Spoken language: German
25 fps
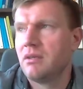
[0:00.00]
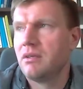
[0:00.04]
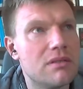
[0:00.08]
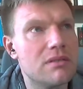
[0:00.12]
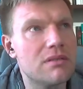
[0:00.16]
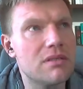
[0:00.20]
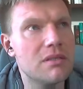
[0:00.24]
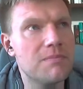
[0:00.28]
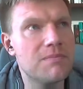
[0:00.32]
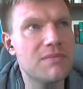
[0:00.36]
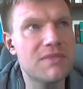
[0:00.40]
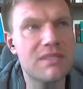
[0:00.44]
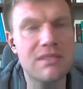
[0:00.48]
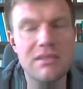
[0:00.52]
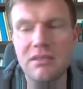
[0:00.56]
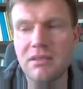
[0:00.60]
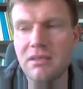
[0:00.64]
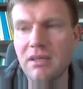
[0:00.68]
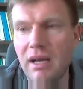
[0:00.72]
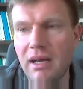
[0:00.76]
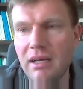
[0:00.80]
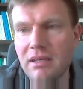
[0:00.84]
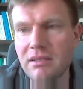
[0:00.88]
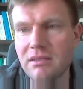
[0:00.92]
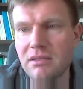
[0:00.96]
70,
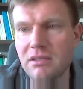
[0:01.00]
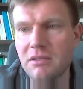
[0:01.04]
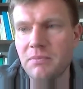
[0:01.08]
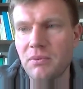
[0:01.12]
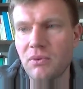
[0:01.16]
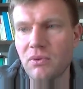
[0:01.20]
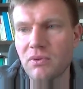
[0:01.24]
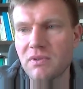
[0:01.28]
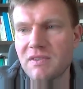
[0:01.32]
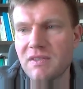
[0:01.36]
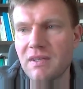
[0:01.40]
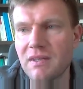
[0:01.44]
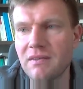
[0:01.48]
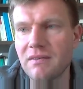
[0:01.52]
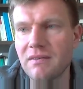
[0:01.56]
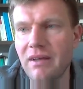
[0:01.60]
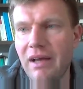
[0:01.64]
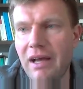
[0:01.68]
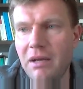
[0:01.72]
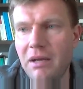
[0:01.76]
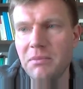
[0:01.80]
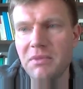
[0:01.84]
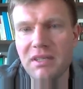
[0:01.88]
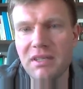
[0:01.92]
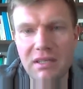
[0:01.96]
äh, 80 Prozent
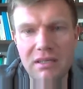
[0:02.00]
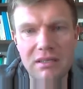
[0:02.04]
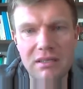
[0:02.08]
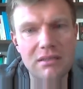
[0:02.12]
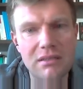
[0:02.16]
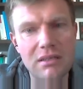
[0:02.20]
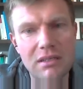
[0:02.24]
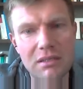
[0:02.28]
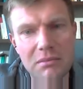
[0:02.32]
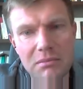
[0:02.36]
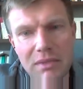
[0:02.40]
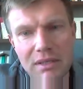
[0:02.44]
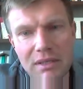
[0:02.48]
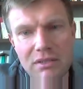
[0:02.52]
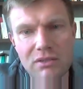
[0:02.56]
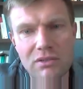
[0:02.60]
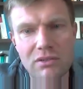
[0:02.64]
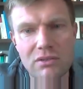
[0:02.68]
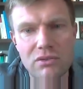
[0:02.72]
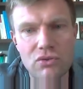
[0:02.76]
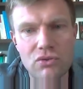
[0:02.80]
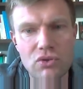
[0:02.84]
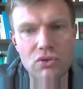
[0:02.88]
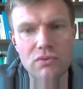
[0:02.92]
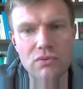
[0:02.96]
arme Kinder in
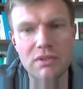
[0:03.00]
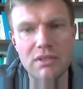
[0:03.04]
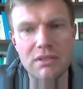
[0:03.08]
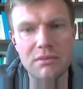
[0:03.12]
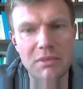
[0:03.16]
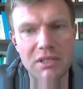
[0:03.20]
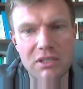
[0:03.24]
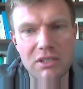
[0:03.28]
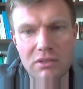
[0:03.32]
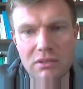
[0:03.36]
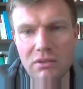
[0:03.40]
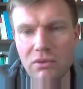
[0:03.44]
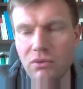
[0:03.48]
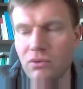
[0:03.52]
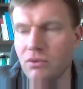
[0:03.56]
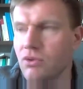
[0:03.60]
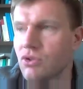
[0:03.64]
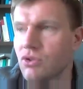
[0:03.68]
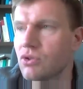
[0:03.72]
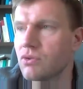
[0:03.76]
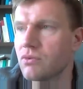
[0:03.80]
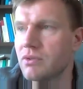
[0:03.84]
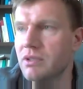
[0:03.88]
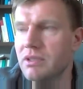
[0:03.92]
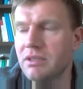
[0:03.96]
manchen Schulen, in manchen
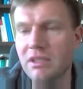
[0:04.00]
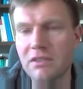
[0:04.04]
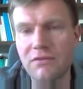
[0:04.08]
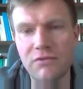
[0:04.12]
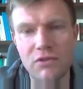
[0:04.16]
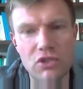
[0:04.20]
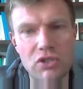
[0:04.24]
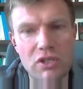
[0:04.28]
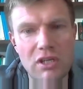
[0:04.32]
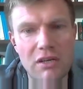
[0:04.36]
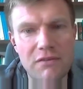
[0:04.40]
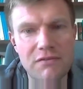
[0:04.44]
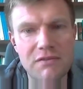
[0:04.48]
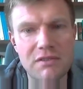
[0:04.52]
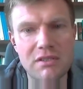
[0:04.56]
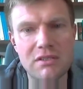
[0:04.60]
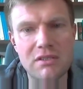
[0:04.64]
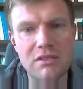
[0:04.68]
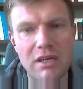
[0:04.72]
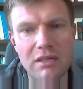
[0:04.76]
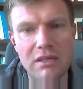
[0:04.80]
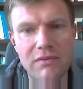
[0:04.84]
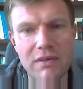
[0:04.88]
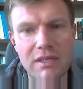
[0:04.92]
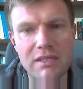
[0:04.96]
Grundschulen. Das verschärft sich
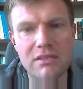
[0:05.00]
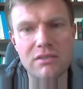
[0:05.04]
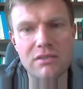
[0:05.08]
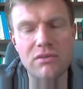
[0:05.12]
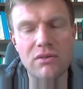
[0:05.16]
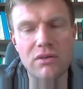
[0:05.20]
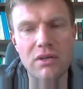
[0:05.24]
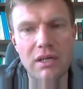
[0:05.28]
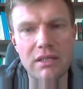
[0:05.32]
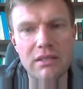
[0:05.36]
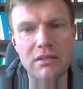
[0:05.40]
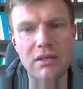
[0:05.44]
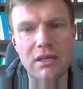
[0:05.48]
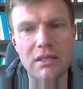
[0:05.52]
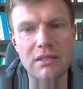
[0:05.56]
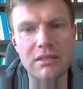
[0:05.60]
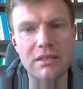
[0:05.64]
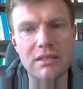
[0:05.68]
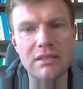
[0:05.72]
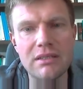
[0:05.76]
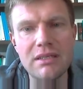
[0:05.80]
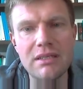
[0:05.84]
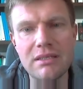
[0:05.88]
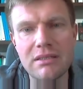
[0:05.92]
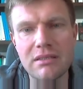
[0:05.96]
teilweise noch an, an
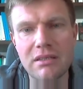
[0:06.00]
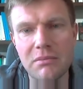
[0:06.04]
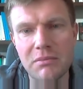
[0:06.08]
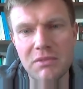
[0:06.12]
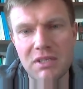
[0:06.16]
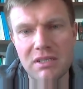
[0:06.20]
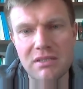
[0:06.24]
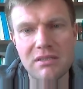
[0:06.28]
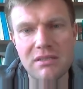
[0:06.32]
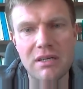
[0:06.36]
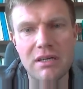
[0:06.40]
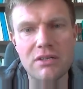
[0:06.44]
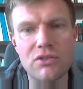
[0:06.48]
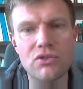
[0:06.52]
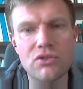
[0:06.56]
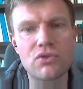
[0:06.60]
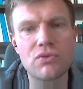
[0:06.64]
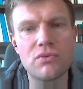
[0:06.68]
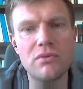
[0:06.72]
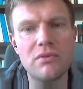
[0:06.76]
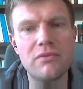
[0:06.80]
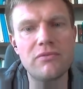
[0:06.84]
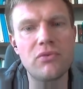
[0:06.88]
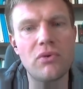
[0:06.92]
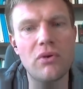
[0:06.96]
den nicht gymnasialen
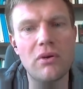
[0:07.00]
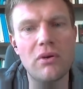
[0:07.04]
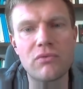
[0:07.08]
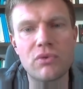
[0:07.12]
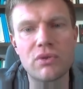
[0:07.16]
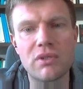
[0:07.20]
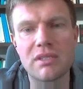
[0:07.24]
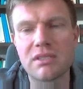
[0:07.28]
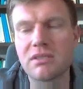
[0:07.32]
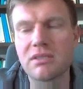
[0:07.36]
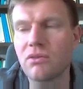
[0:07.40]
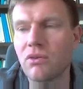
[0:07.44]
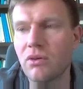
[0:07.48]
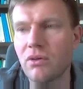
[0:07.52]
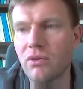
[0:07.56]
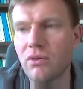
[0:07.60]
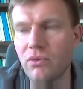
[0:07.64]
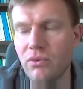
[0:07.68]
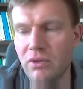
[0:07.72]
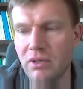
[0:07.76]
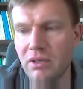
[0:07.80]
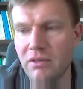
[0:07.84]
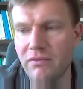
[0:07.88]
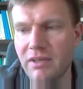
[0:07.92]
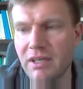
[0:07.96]
Schulformen, wo das noch
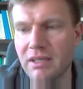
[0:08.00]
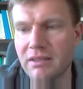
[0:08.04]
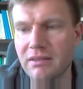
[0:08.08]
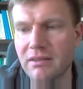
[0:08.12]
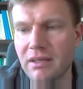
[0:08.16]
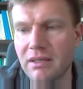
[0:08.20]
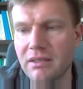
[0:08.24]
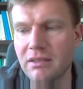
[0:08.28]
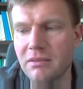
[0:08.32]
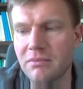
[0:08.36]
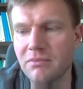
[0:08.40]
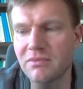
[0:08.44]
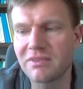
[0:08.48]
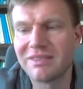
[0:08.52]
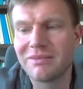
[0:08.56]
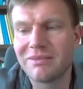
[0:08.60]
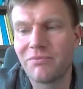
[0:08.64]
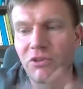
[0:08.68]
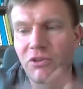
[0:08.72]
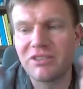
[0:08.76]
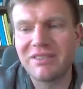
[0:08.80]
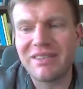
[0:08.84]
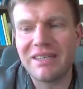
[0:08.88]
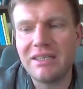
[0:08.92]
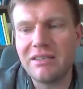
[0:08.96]
höhere Werte annimmt.
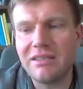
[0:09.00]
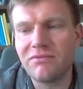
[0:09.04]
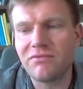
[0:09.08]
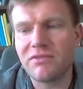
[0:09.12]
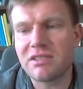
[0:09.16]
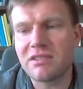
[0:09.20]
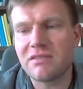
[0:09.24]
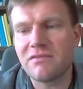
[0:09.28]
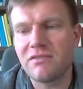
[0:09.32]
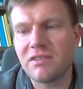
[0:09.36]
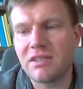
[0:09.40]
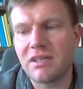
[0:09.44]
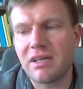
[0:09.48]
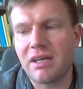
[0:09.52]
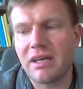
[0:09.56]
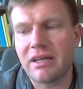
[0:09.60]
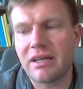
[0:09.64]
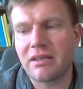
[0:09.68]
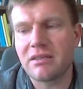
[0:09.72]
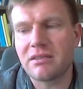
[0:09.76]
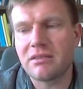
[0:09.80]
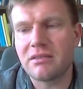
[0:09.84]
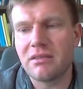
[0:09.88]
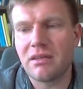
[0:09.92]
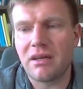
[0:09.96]
Von denen wissen wir
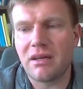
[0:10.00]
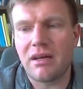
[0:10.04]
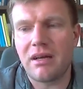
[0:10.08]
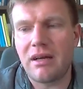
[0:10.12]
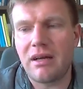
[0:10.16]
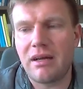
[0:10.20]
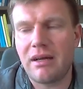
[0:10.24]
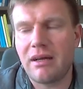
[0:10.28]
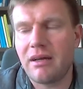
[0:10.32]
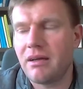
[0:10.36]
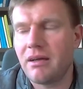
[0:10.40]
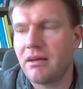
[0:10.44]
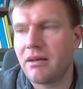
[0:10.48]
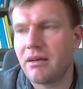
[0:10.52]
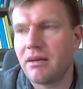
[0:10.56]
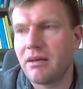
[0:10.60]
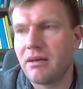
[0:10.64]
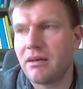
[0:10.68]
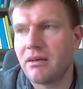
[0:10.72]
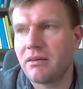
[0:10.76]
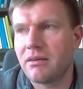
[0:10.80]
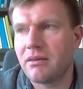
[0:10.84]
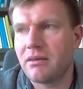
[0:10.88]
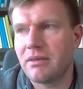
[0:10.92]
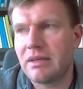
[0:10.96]
eigentlich noch, äh,
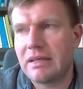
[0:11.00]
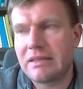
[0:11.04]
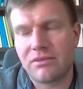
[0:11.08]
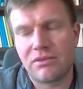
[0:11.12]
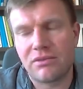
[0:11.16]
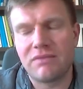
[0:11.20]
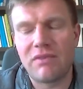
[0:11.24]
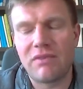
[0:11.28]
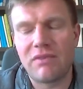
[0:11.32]
also wir